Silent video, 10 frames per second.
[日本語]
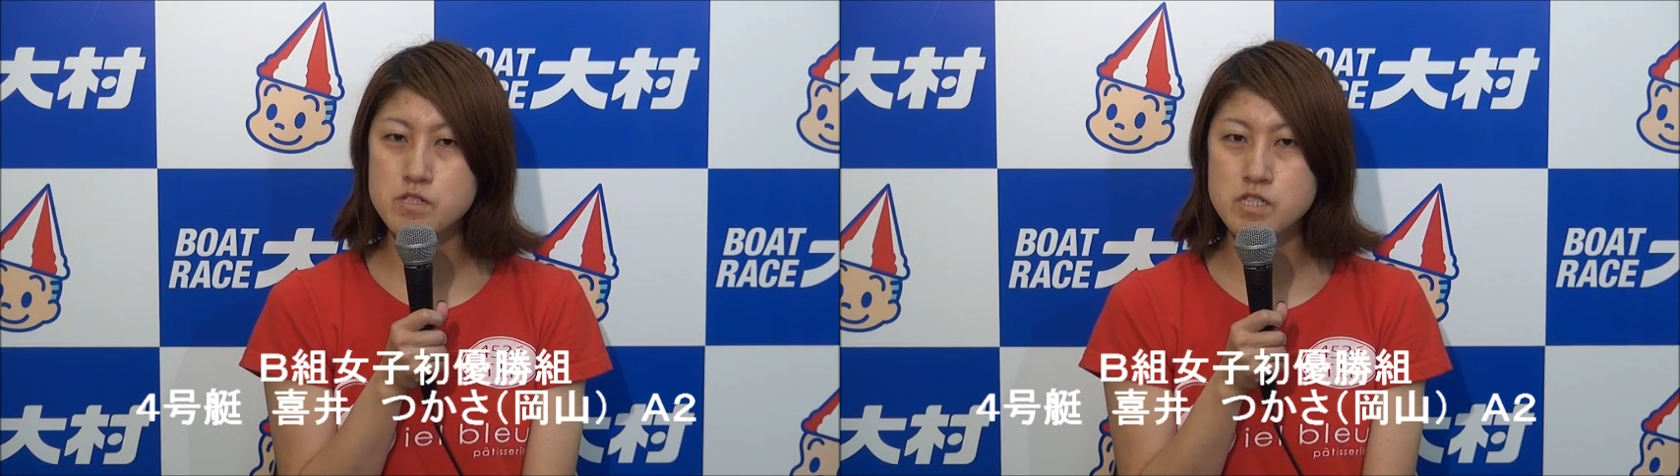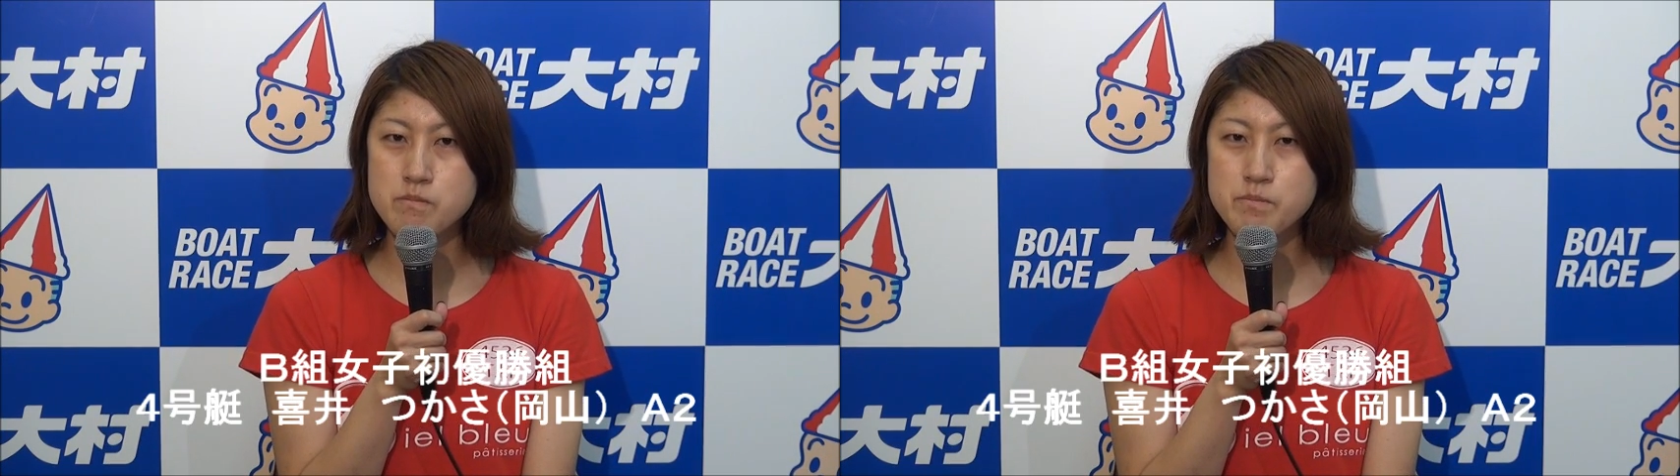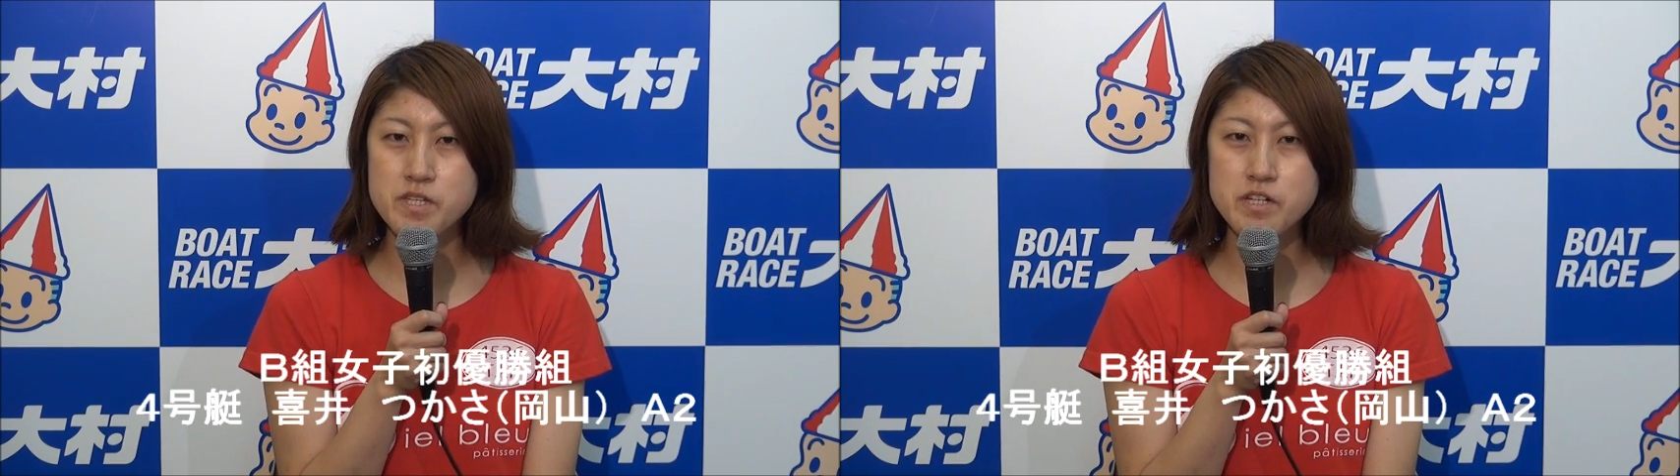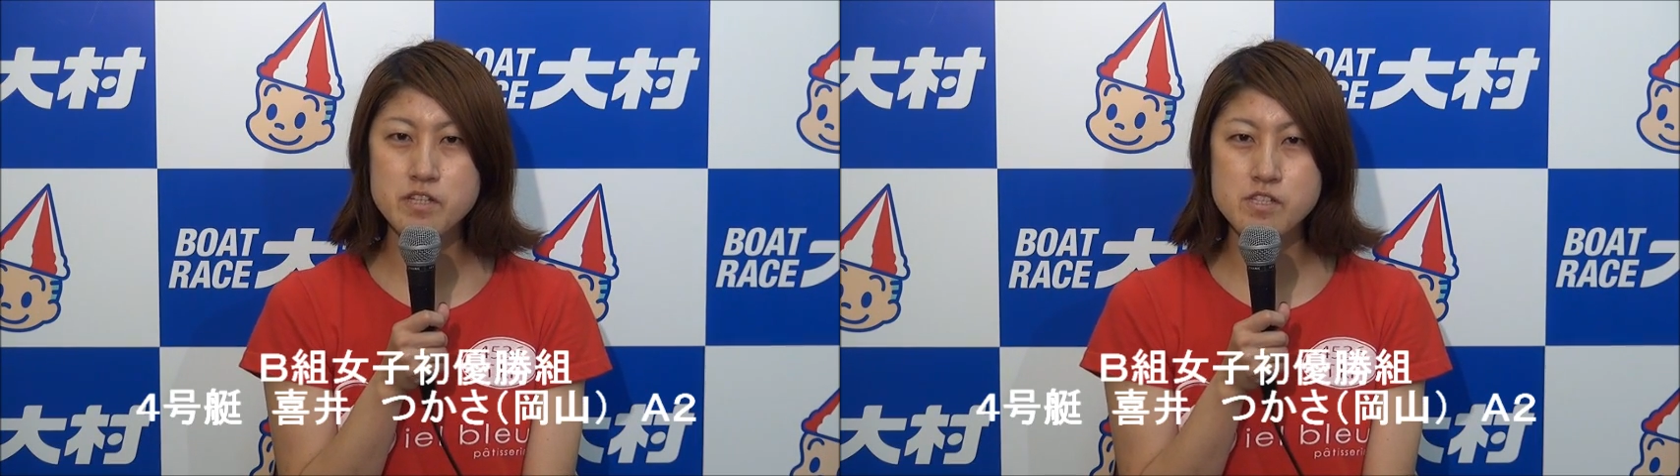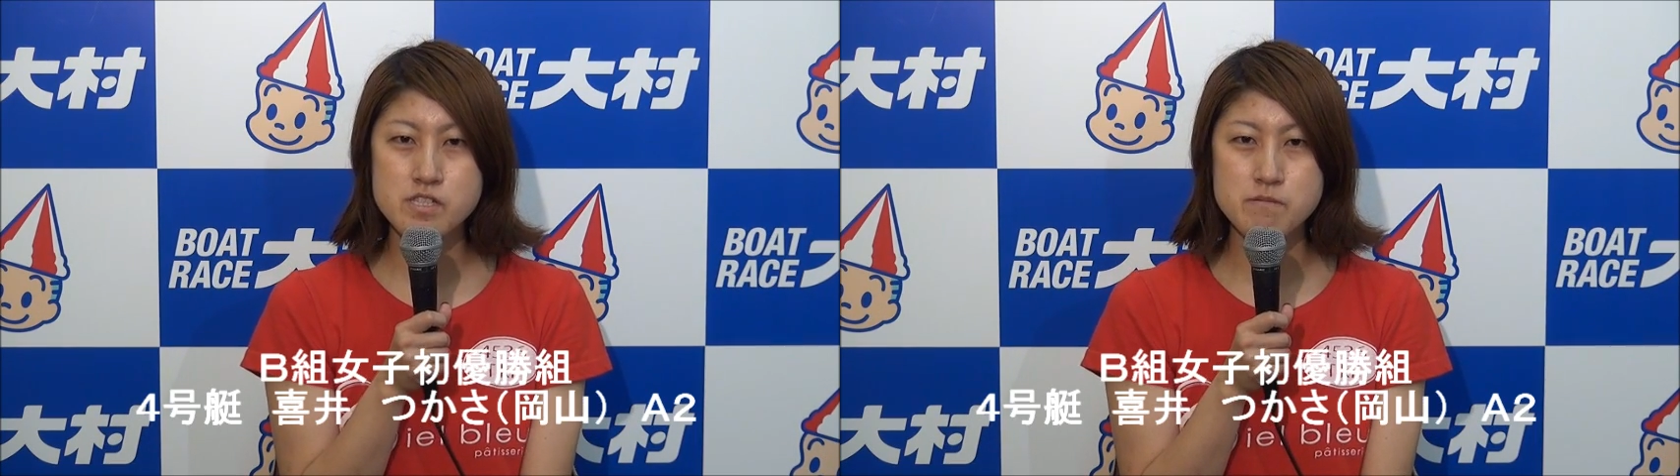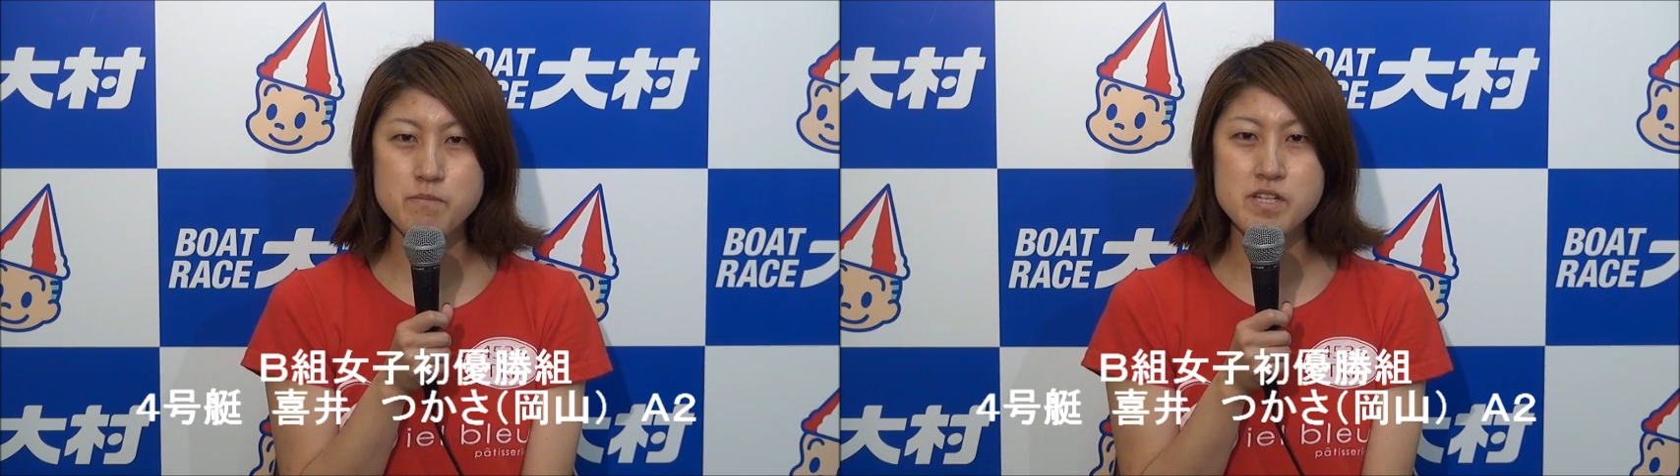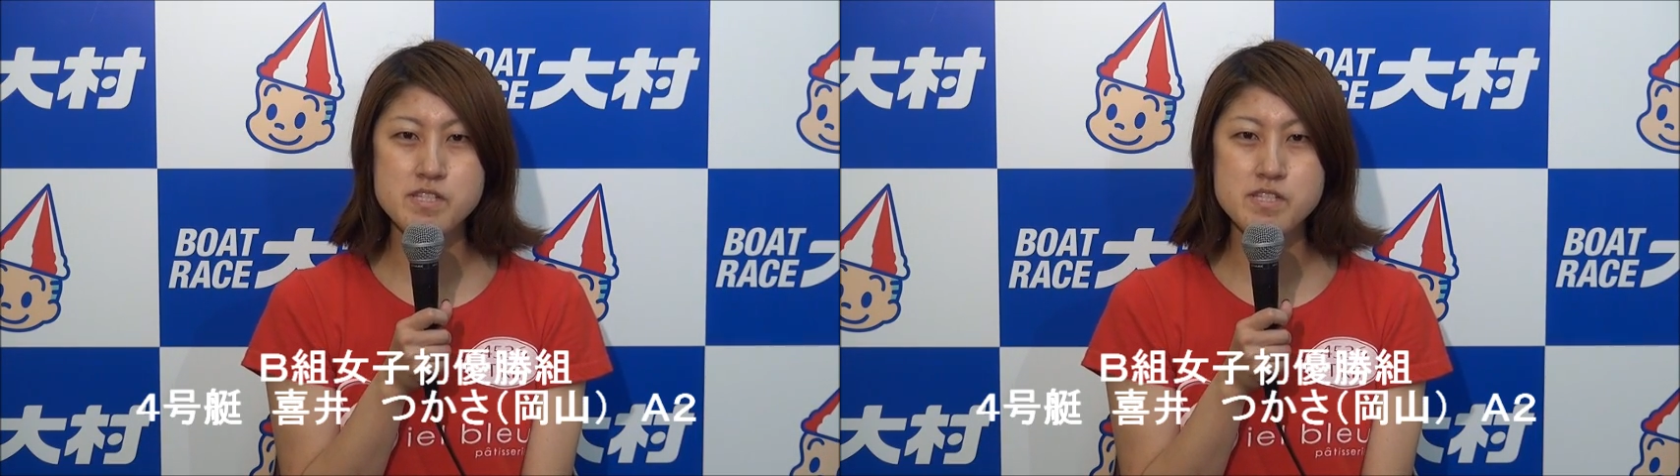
新品入れて失敗